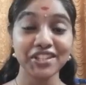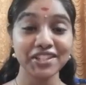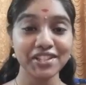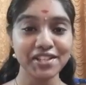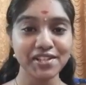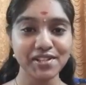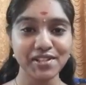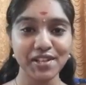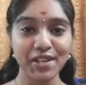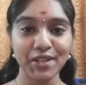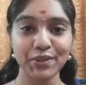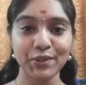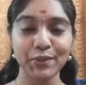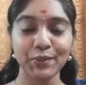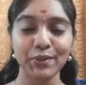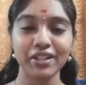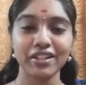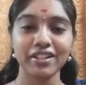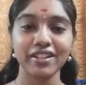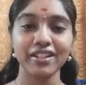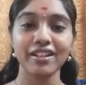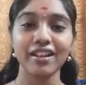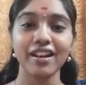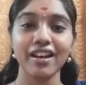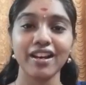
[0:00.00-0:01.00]
வந்து சேர்ந்த
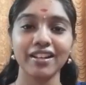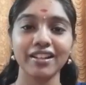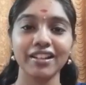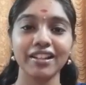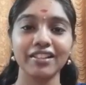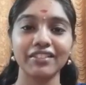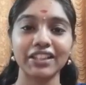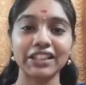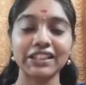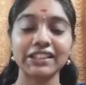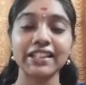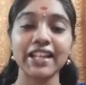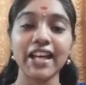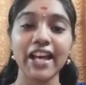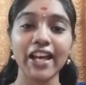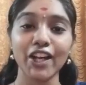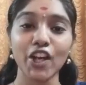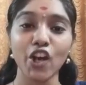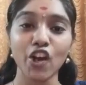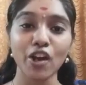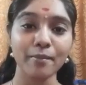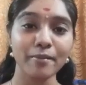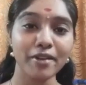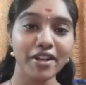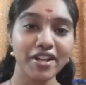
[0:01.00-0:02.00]
உடனே அங்க வந்து
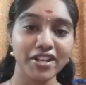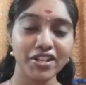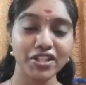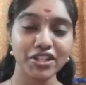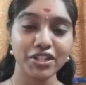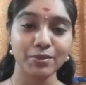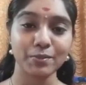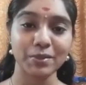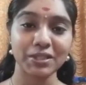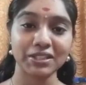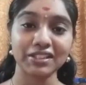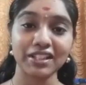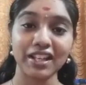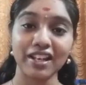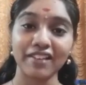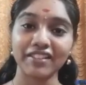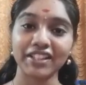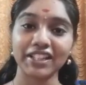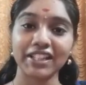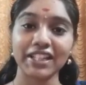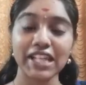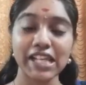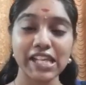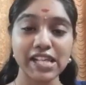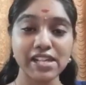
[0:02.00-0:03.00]
அகாமடேஷன் வந்து
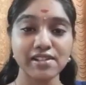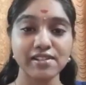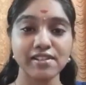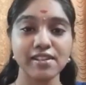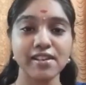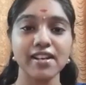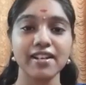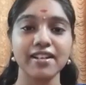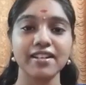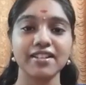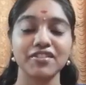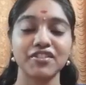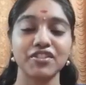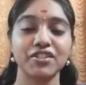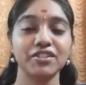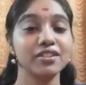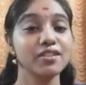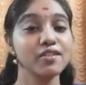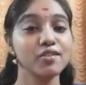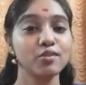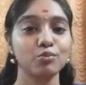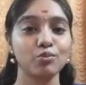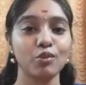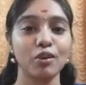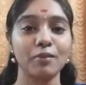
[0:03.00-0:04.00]
அவருக்கு ஈஸியா கிடைச்சது
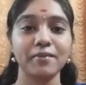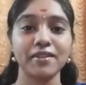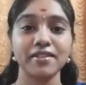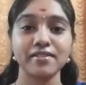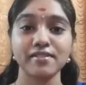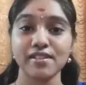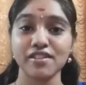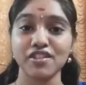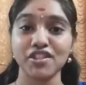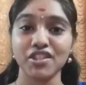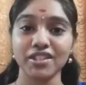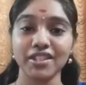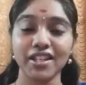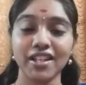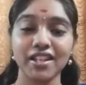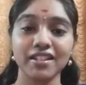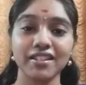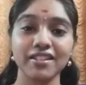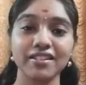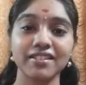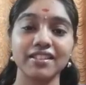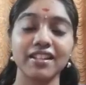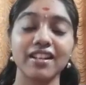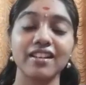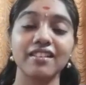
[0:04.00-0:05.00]
சுவாமி
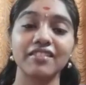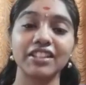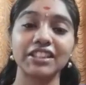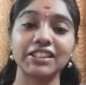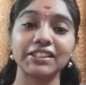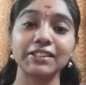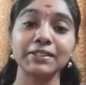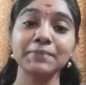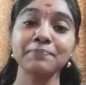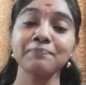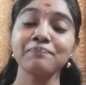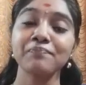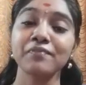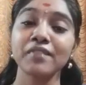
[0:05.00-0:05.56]
சச்சிதானந்தா வந்து